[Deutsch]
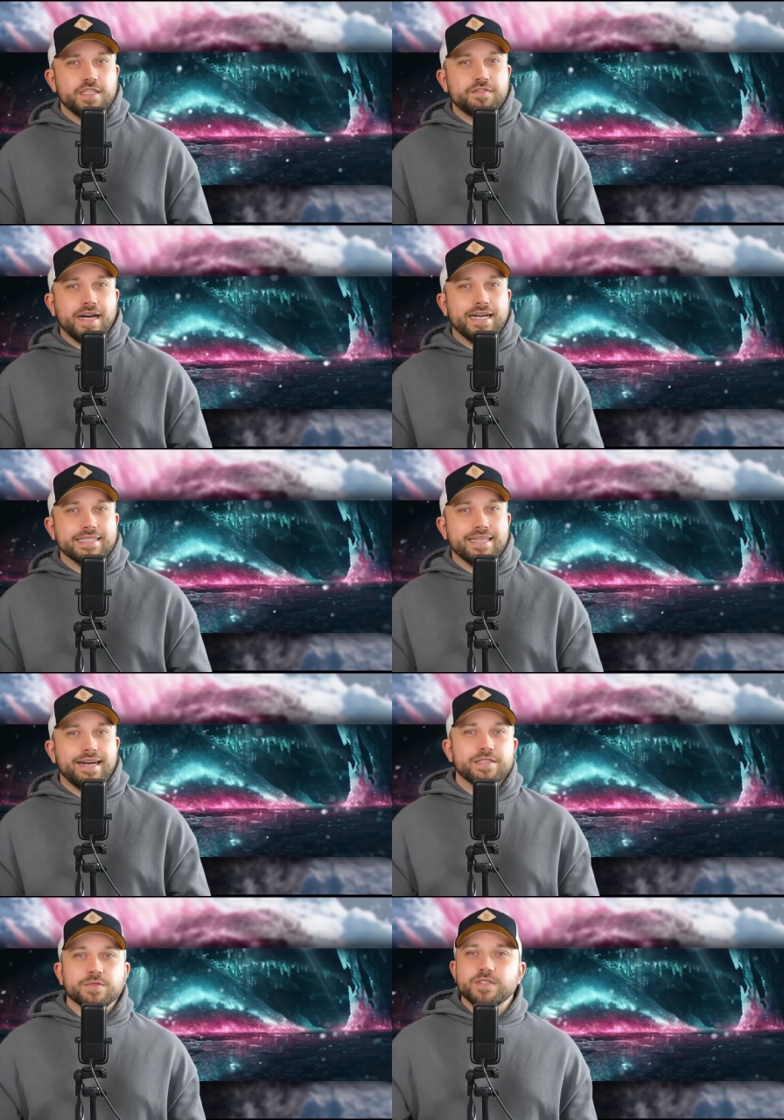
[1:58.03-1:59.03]
nicht verraten
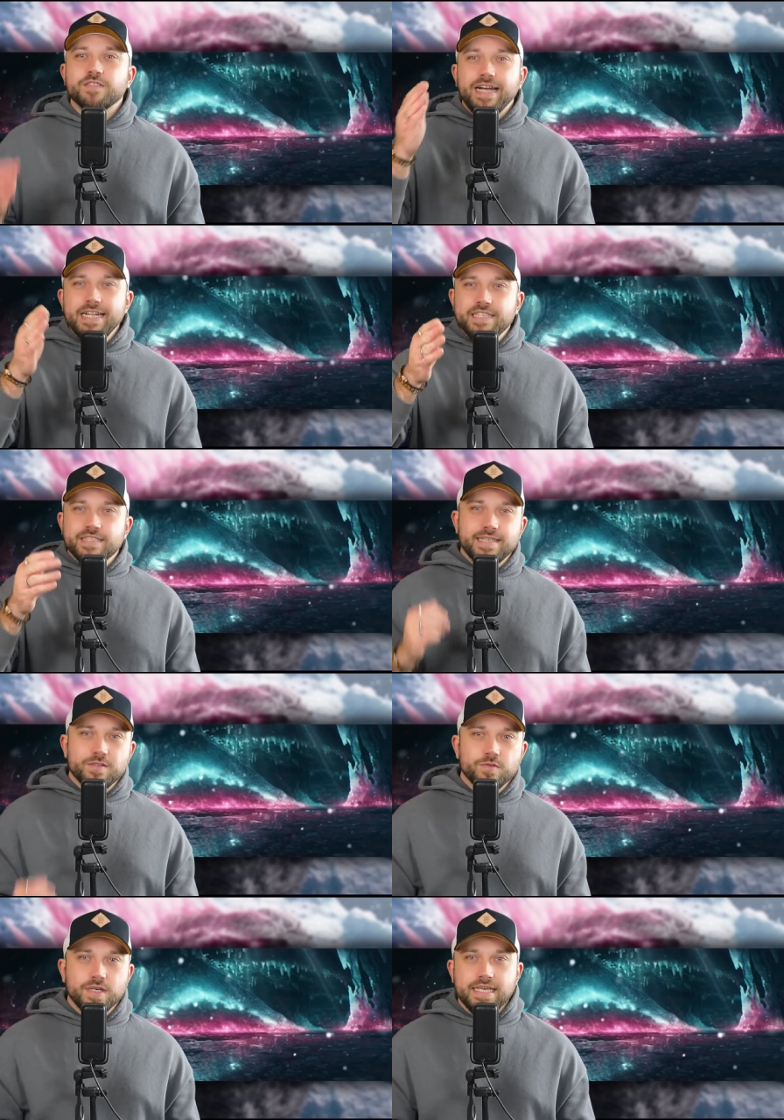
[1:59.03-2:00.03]
hat und welche
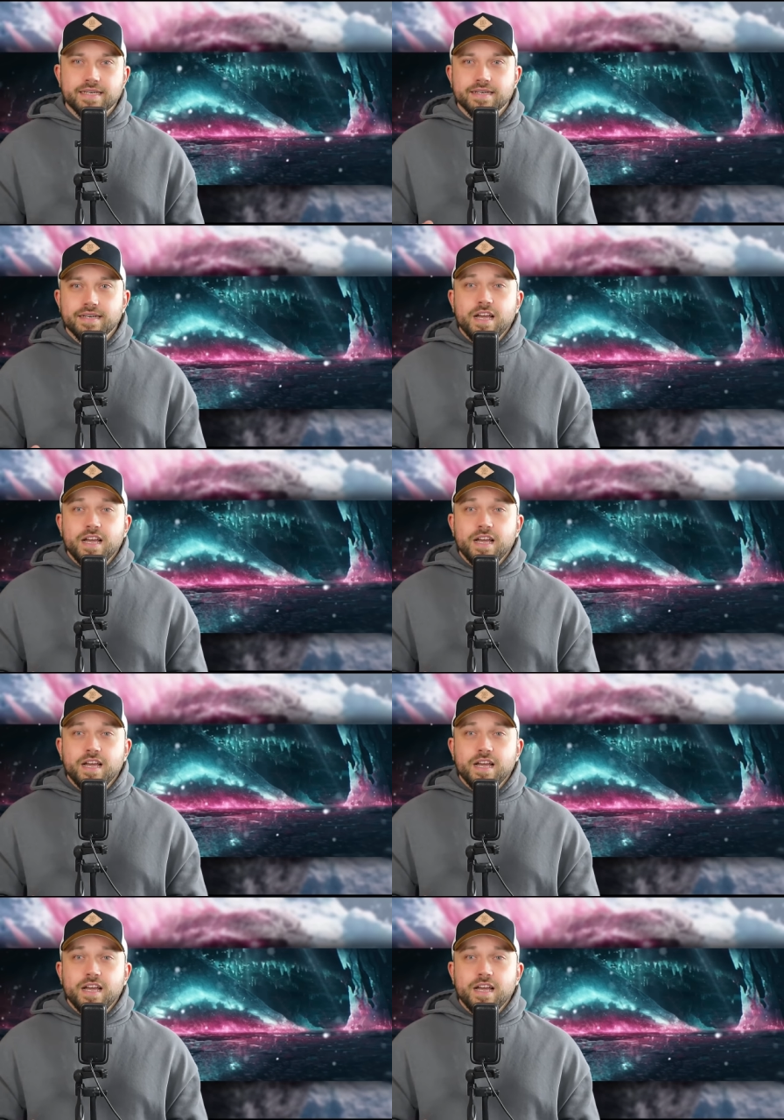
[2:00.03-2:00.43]
Theorie